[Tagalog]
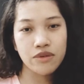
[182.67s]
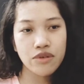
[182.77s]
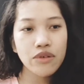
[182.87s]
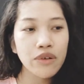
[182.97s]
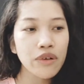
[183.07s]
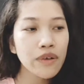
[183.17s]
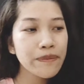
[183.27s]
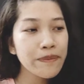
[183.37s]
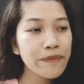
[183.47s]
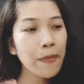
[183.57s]
So,
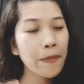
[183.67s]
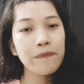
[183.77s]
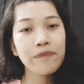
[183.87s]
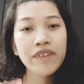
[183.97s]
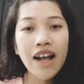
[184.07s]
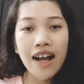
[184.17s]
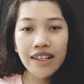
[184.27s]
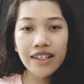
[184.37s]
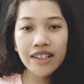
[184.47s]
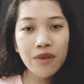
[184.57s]

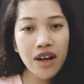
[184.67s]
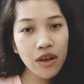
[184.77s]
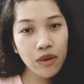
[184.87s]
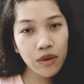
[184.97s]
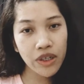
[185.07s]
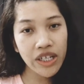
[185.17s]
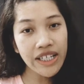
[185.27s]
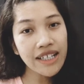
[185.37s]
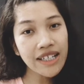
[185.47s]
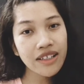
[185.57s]
ang ginawa ko,
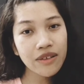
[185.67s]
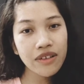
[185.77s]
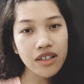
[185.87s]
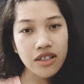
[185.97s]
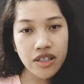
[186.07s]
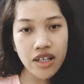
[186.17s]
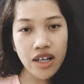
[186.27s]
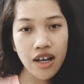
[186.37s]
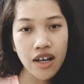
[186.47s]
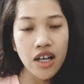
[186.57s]
hinati ko lang
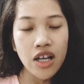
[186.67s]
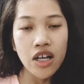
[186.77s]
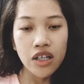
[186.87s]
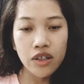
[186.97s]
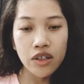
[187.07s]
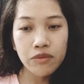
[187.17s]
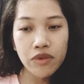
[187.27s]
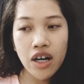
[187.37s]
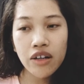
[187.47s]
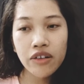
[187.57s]
siya.
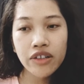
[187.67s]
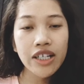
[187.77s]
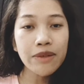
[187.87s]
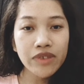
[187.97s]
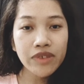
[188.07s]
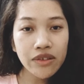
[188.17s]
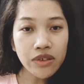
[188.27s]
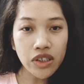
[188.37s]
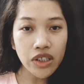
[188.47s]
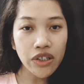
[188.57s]
Kumuha ako ng empty
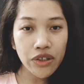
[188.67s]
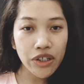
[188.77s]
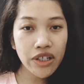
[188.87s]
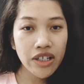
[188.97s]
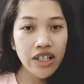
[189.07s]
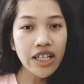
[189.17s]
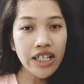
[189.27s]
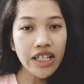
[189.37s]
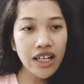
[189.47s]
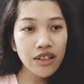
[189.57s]
container,
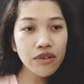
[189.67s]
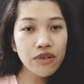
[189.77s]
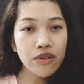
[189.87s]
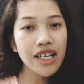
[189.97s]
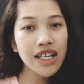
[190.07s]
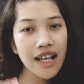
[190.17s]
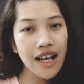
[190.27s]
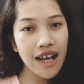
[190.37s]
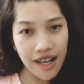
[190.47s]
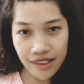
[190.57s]
hinalo ko sila
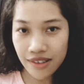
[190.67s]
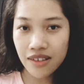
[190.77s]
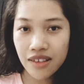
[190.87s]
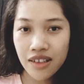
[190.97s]
lahat.